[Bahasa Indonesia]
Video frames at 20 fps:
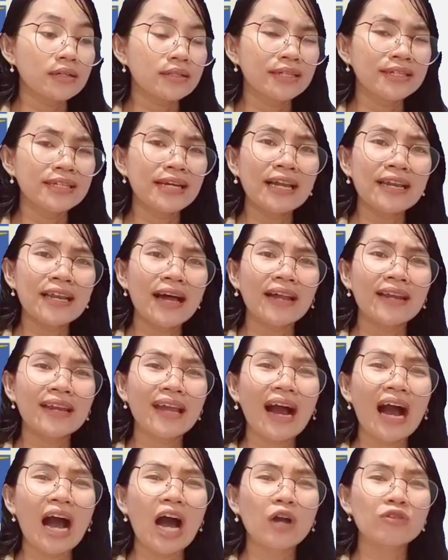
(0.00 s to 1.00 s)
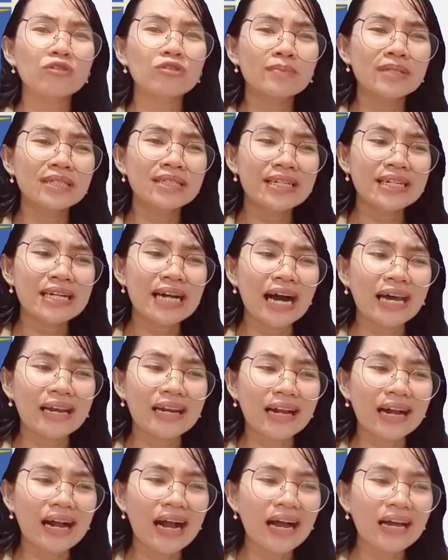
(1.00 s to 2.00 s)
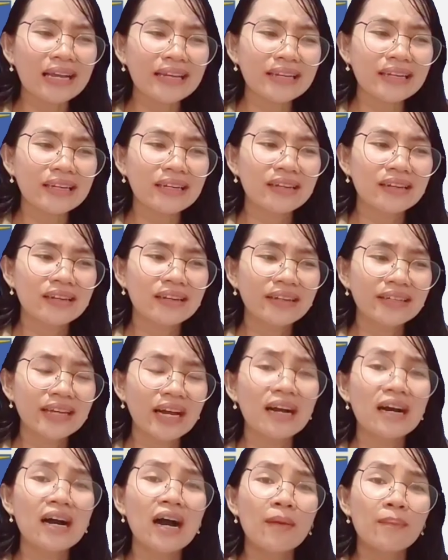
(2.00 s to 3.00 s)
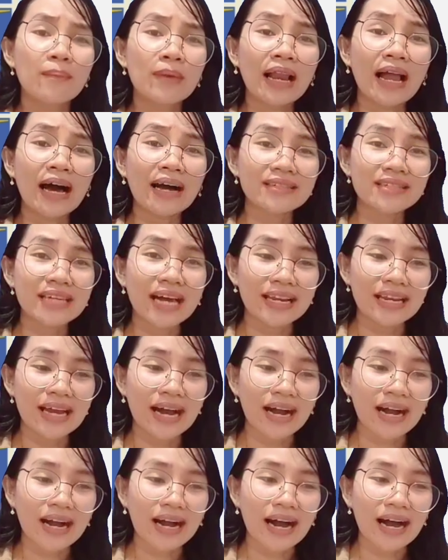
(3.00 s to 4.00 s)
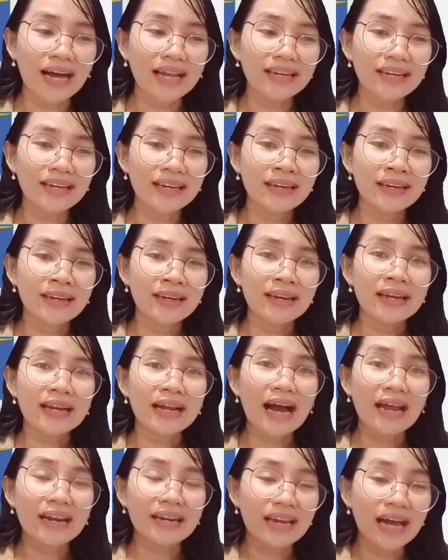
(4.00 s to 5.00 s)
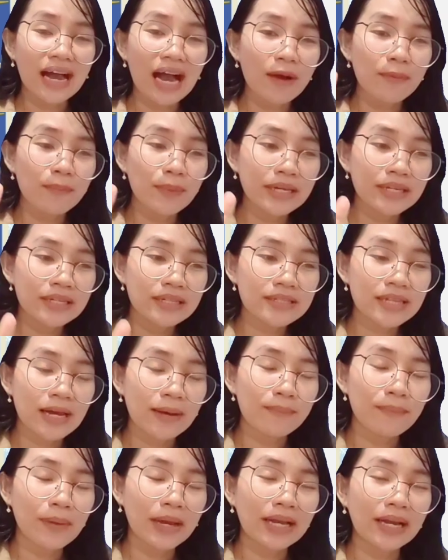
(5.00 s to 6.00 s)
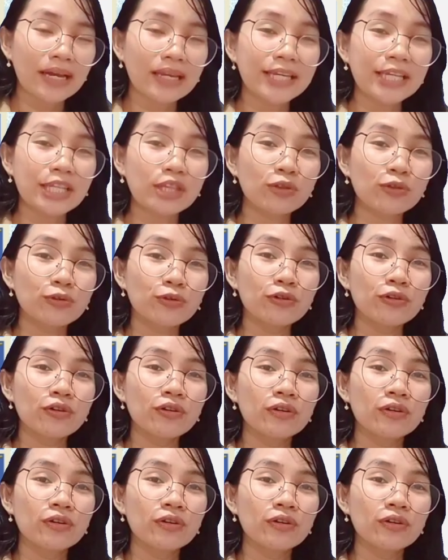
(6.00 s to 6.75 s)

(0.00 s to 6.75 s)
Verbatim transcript: Jadi anak-anak harus mendengarkan ya, melaksanakan karena apa yang disampaikan itu